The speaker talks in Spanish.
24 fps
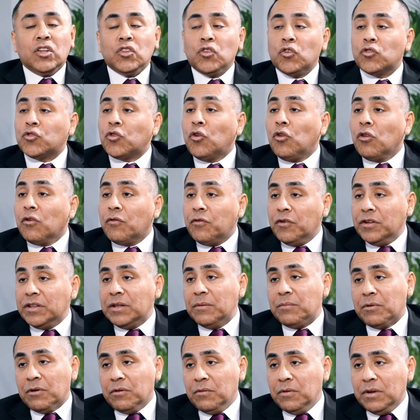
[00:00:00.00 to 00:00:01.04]
No todo es
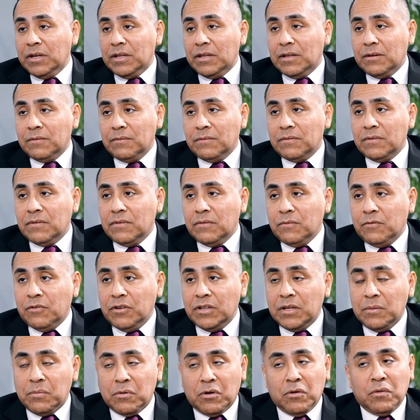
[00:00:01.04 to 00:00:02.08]
fuente prohibida.
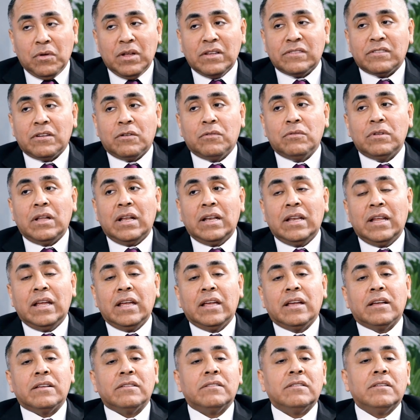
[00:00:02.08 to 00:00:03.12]
Fuente prohibida según la
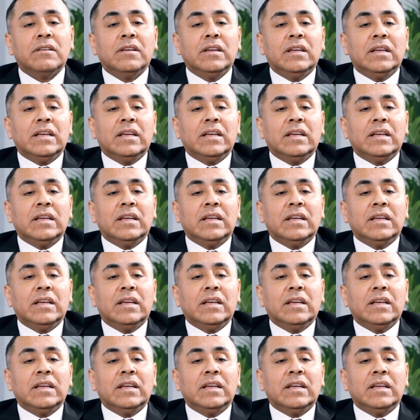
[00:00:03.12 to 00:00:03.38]
ley es